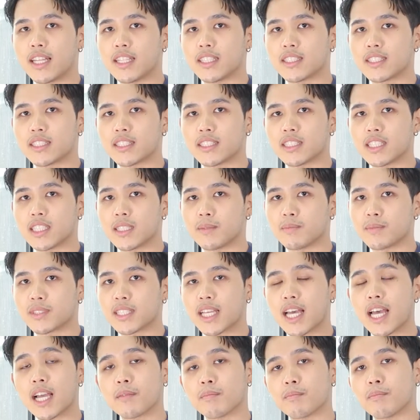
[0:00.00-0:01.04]
การเสริม
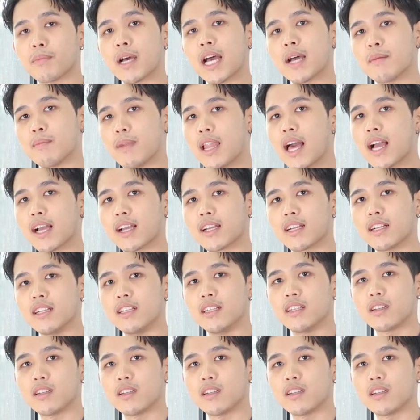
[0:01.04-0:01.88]
สร้างภาพลักษณ์